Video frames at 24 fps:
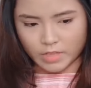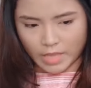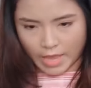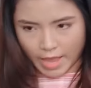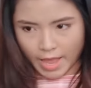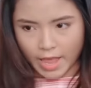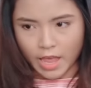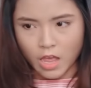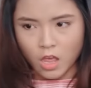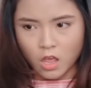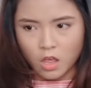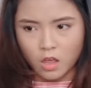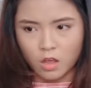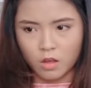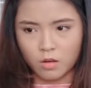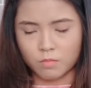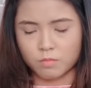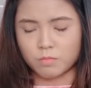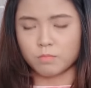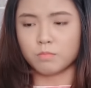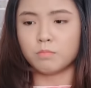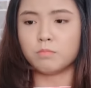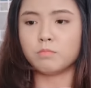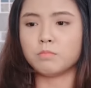Dạ
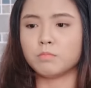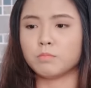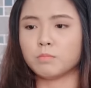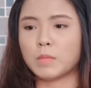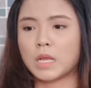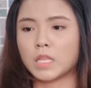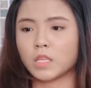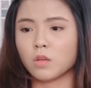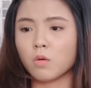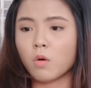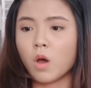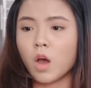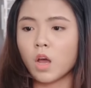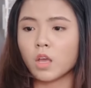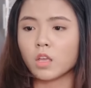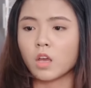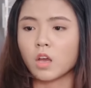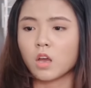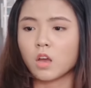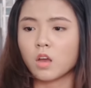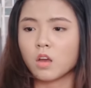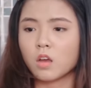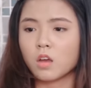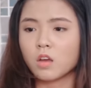Mà chú ơi
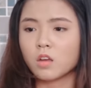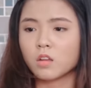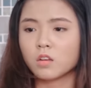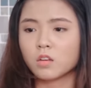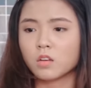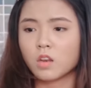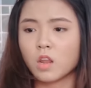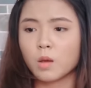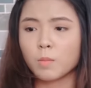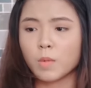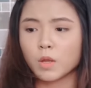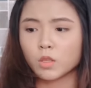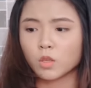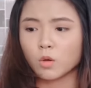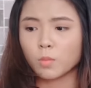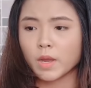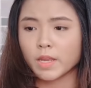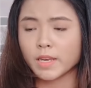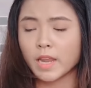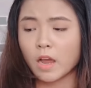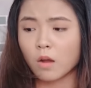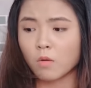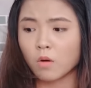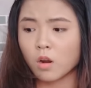Nếu mà chú
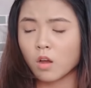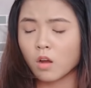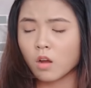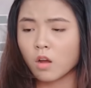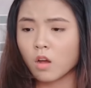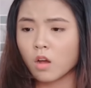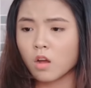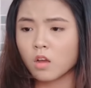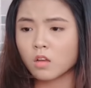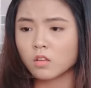bị đau lưng